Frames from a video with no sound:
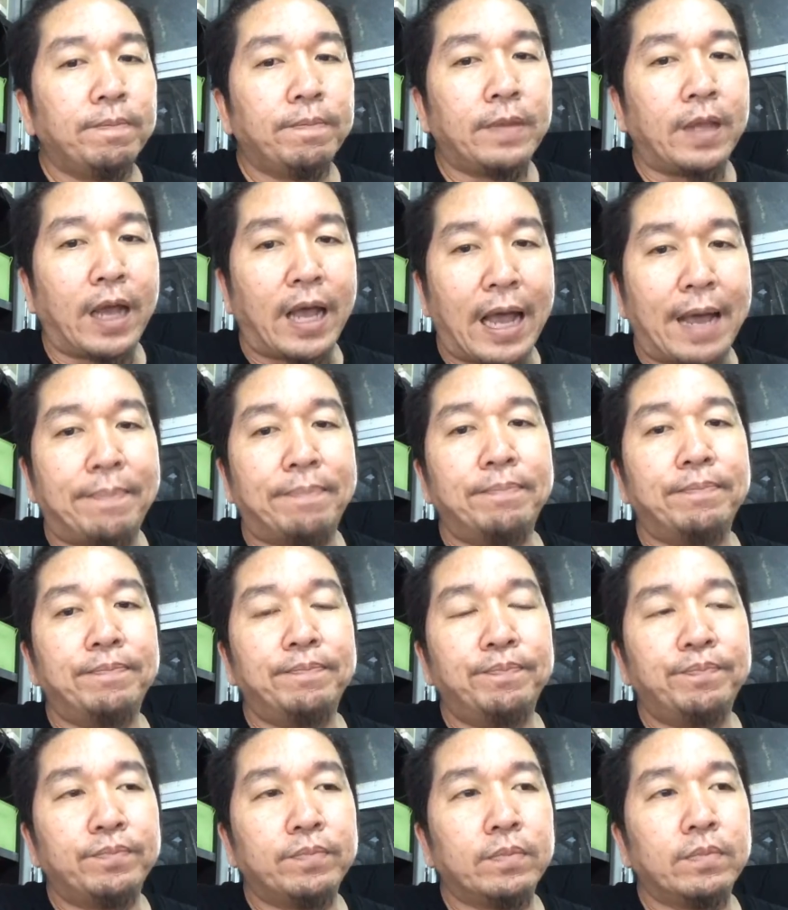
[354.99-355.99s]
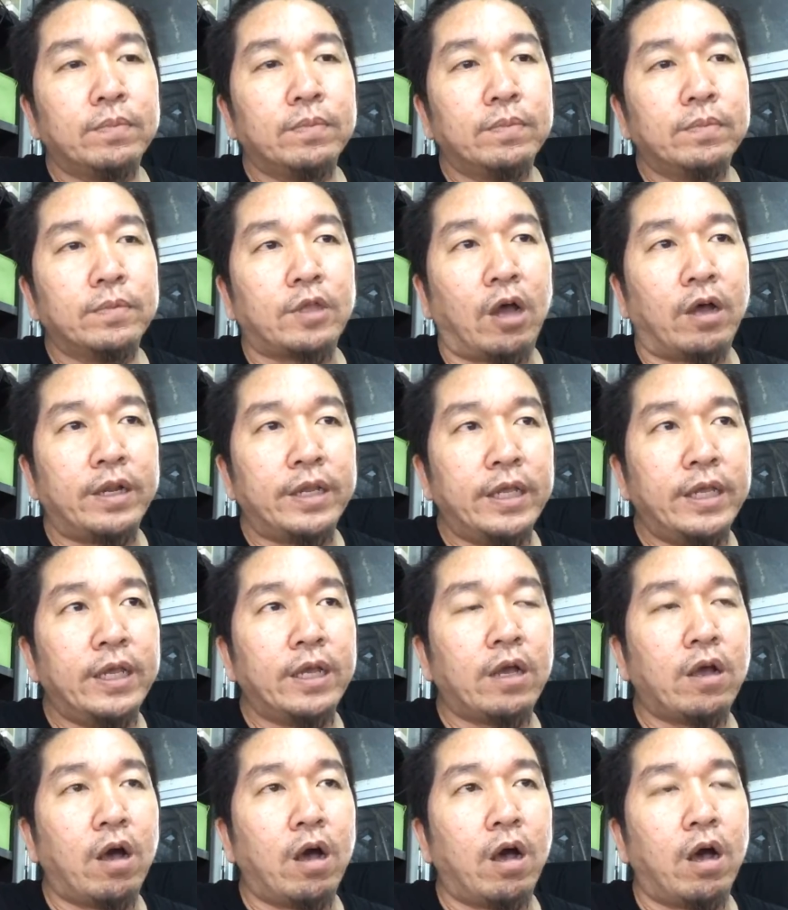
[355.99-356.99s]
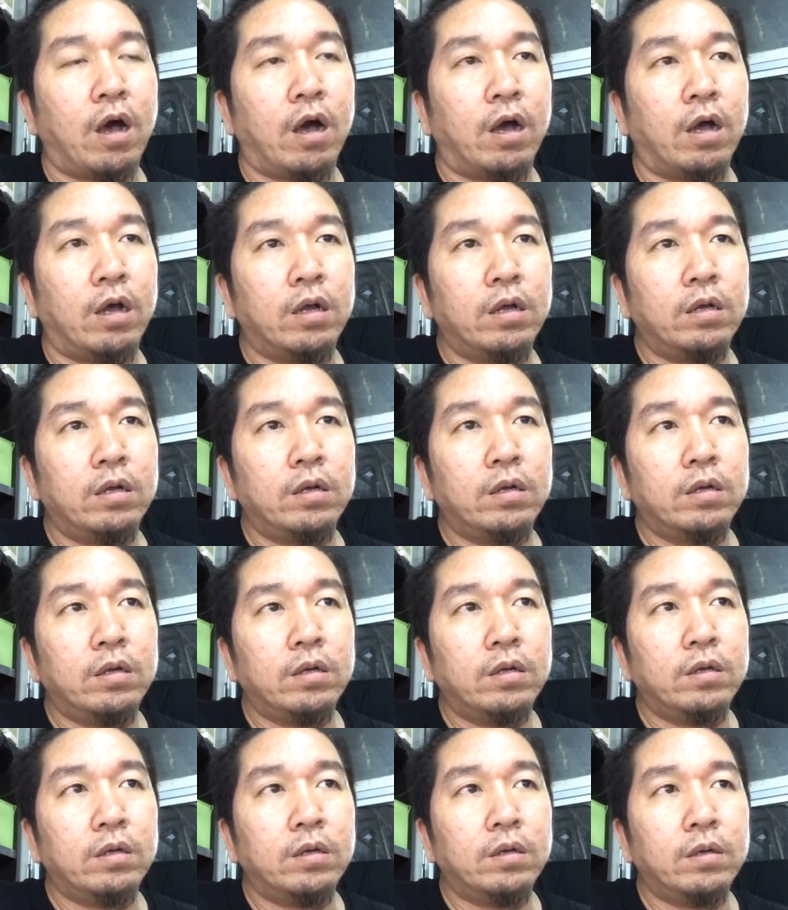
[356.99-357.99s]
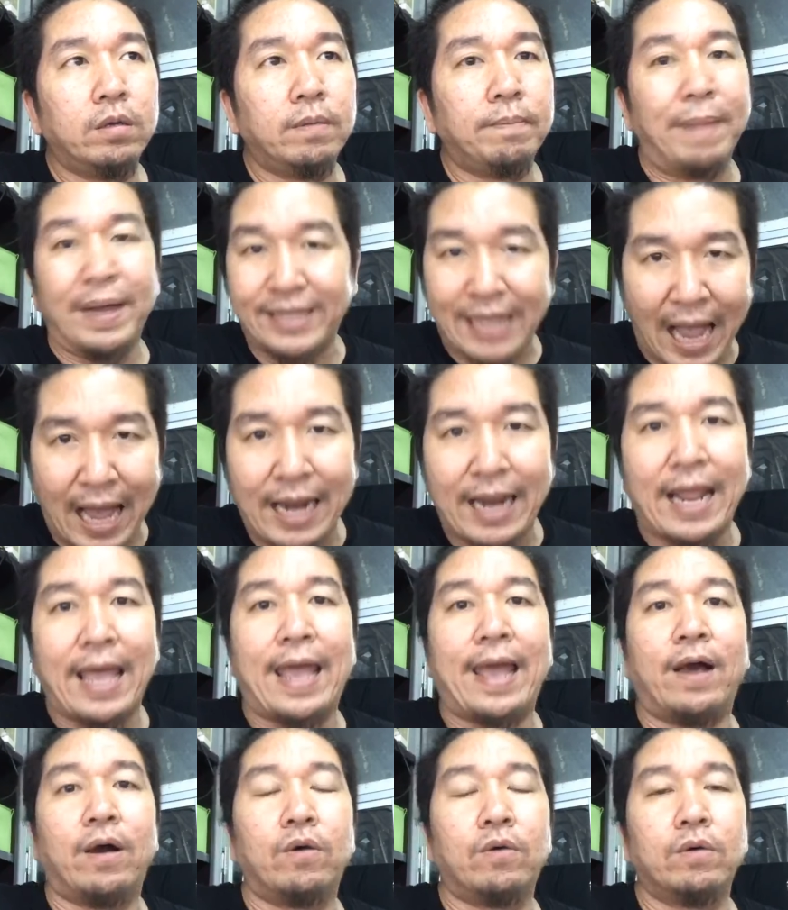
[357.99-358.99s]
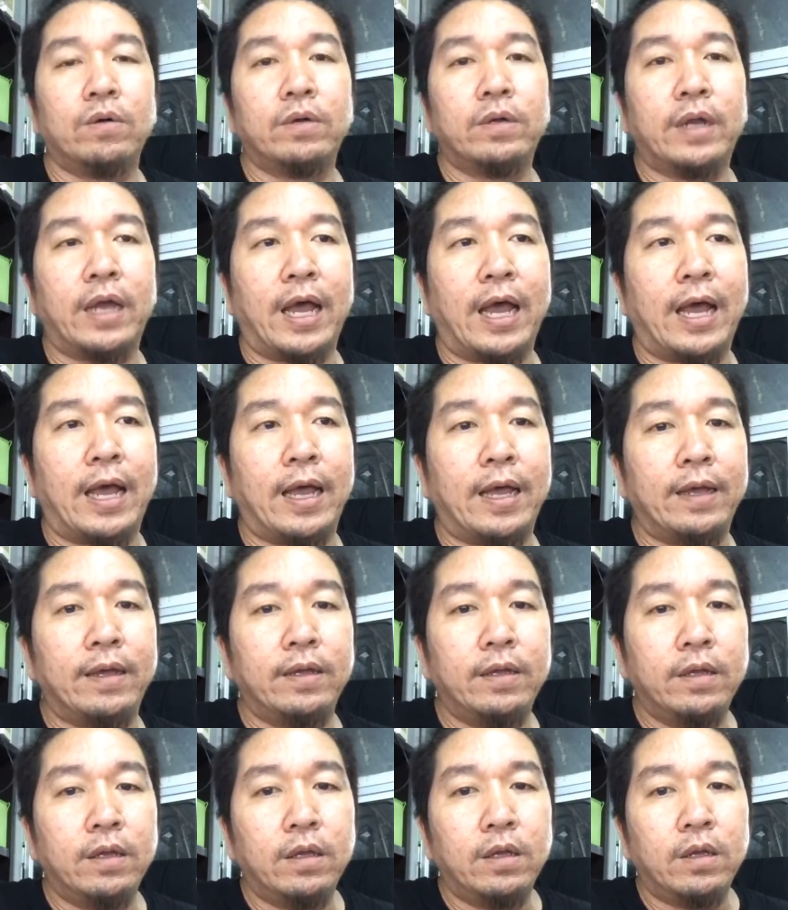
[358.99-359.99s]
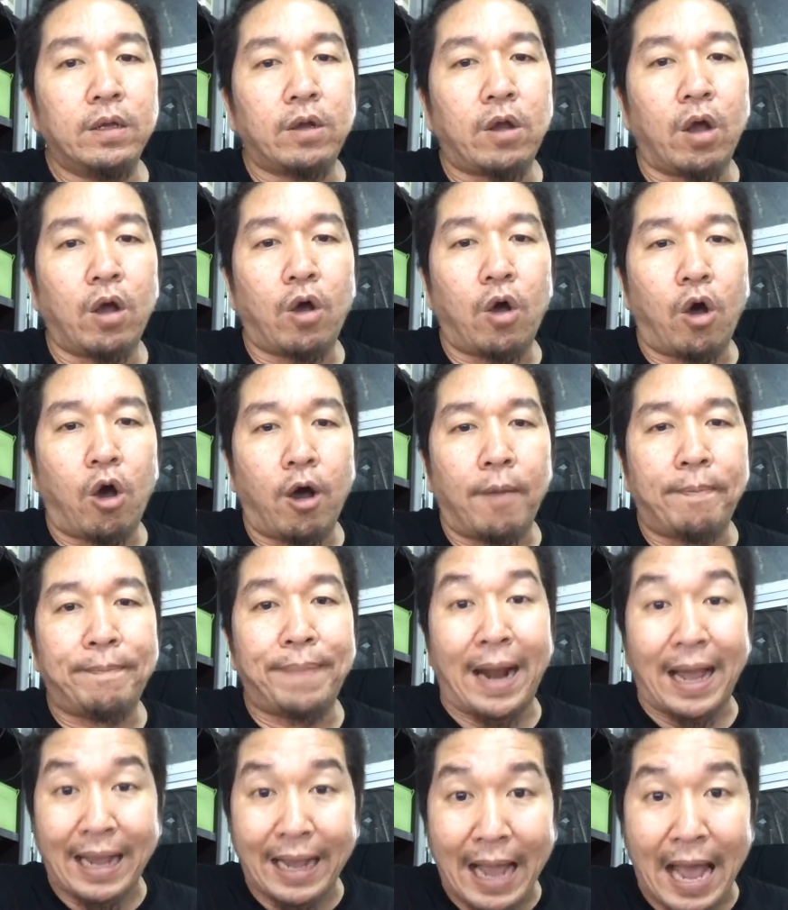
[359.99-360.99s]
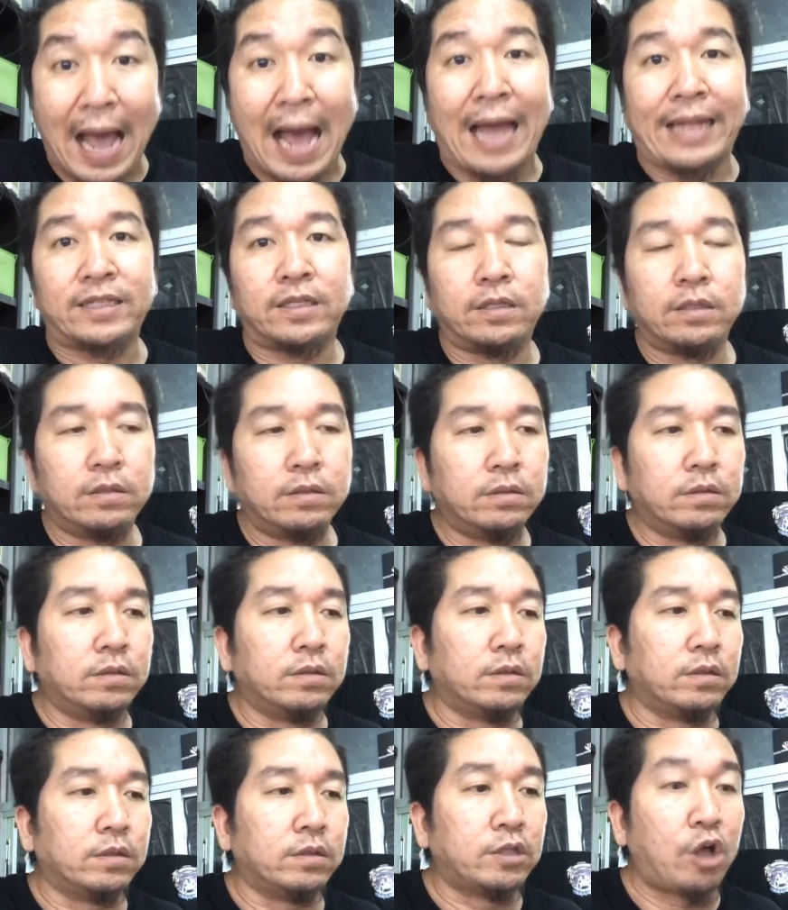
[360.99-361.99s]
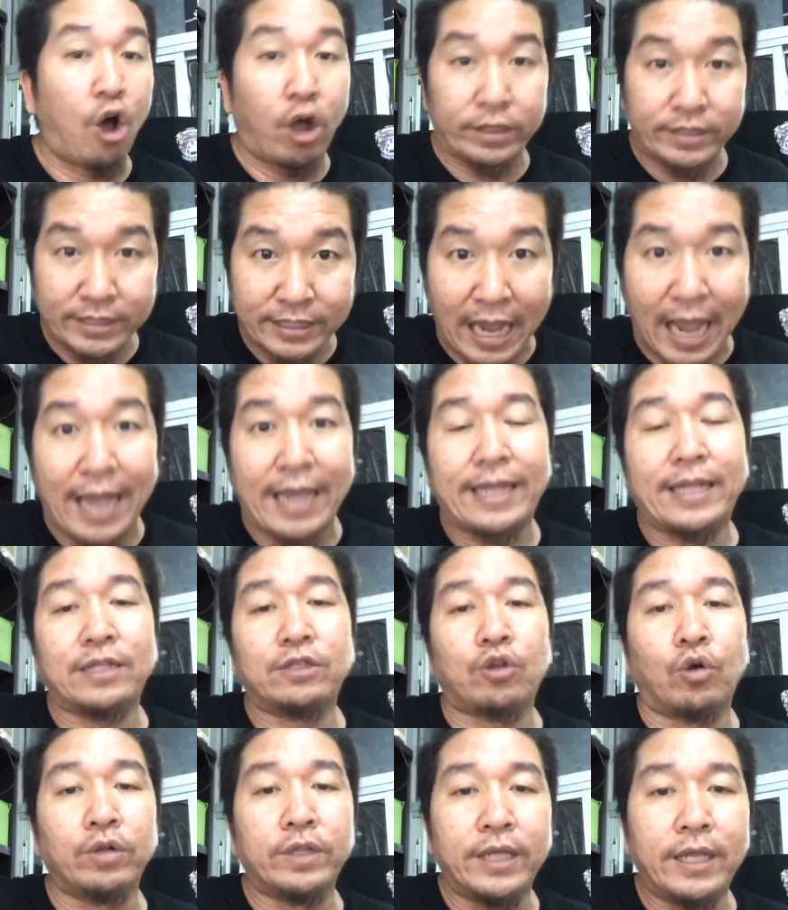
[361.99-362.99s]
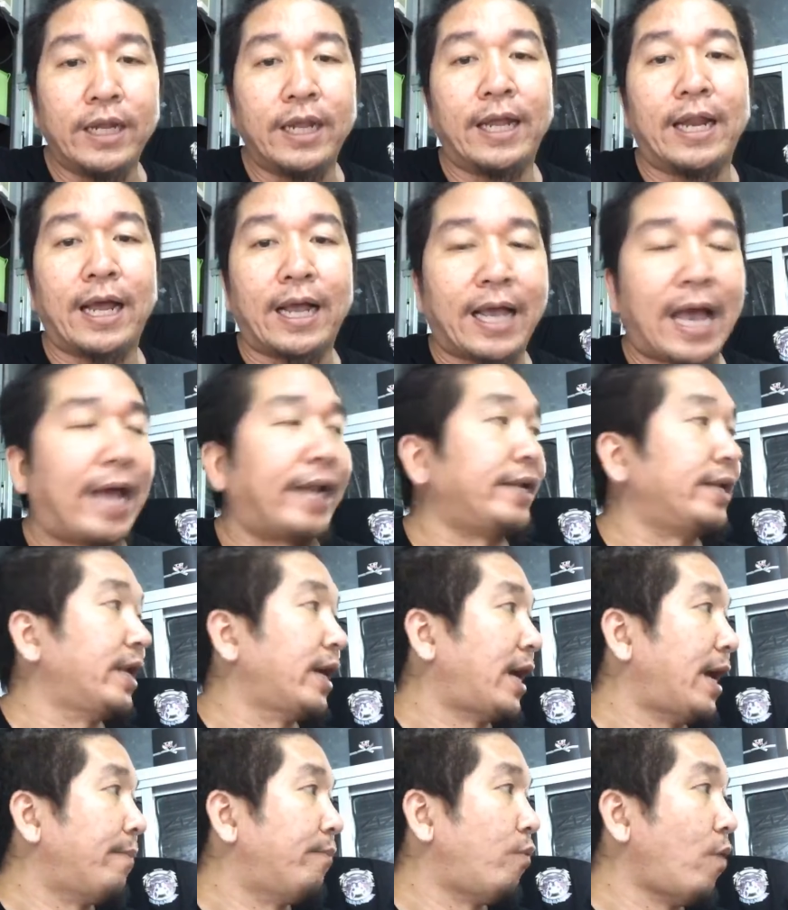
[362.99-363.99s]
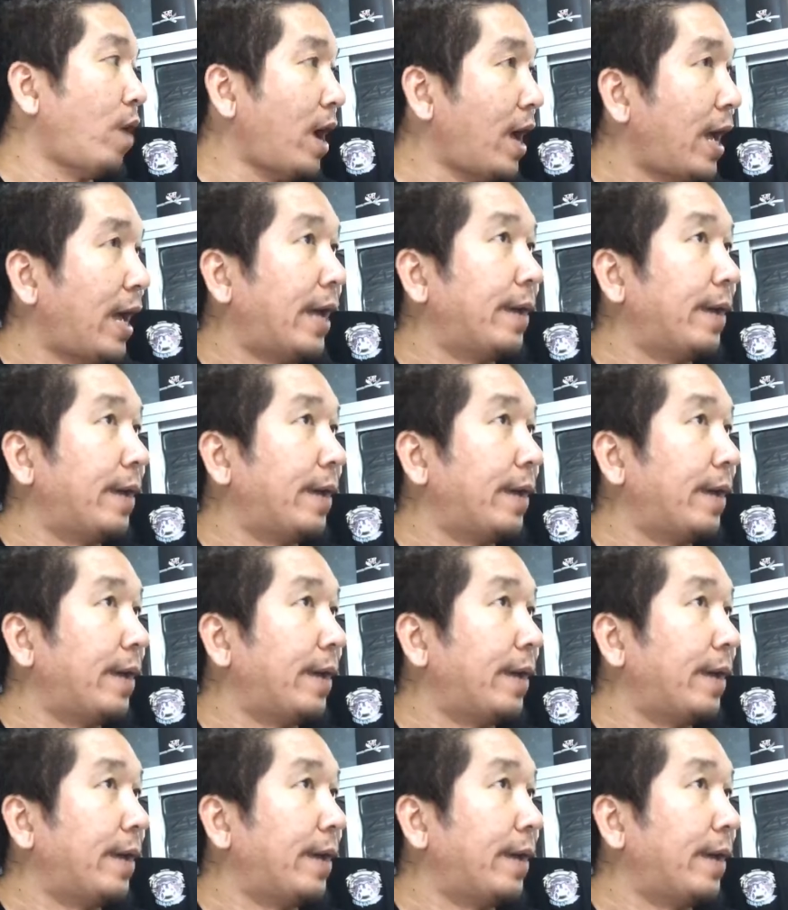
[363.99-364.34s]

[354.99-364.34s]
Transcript: นะครับ ตอนนี้ก็ไม่ทันแล้ว นะฮะ ก็ขอประกาศถอดใจตรงนี้เลยละกันนะครับว่า